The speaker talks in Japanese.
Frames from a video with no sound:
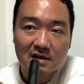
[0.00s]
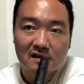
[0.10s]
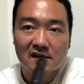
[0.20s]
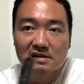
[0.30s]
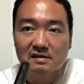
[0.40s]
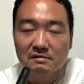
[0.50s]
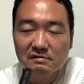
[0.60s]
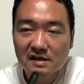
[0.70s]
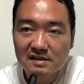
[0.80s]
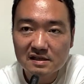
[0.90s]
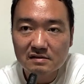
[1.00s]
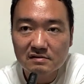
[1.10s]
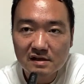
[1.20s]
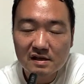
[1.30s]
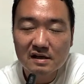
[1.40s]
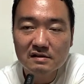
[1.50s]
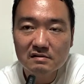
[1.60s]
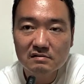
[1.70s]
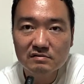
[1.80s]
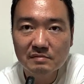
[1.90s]
やはり野中さんのねあ
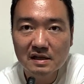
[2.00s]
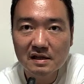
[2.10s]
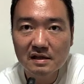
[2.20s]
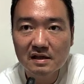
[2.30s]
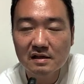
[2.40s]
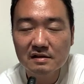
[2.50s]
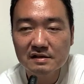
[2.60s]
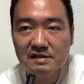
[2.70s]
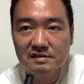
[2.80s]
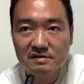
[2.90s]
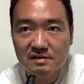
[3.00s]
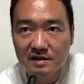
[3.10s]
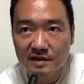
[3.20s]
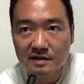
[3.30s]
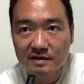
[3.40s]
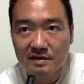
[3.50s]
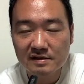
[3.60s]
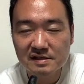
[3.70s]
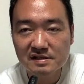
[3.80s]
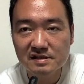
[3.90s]
の生まれについて、え
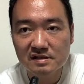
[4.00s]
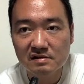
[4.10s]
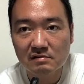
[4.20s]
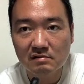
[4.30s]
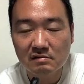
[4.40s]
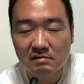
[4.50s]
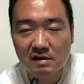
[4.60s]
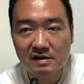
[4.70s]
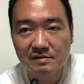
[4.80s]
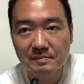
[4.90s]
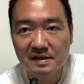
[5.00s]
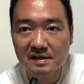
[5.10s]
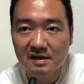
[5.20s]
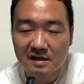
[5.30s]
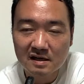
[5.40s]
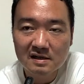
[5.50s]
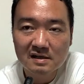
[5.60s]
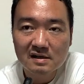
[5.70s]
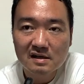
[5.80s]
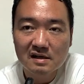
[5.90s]
記事を書くメディアが、
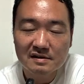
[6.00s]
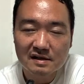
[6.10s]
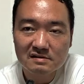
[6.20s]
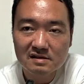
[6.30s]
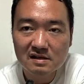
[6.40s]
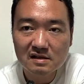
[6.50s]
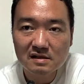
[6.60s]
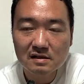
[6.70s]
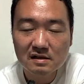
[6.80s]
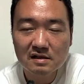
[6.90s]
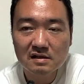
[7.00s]
えたくさん、え